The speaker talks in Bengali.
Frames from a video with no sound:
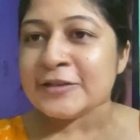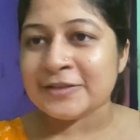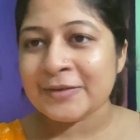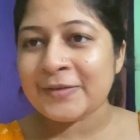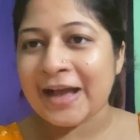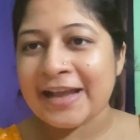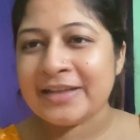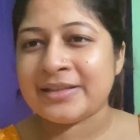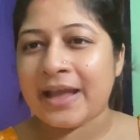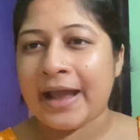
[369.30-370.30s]
সো
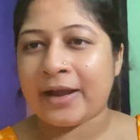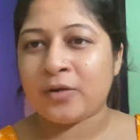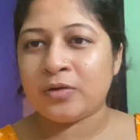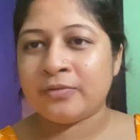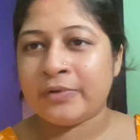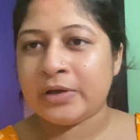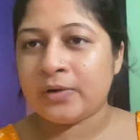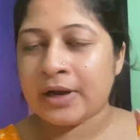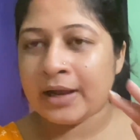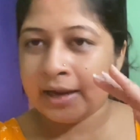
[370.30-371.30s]
গাইজ এখন
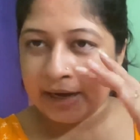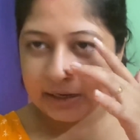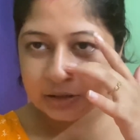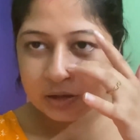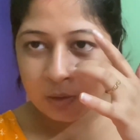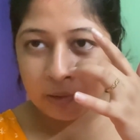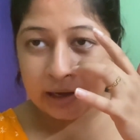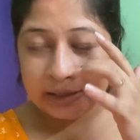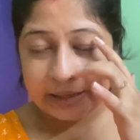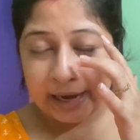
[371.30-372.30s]
ভিডিওটা এন্ড
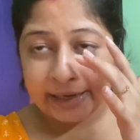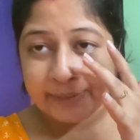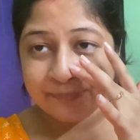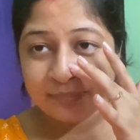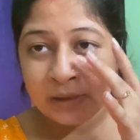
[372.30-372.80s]
করার টাইম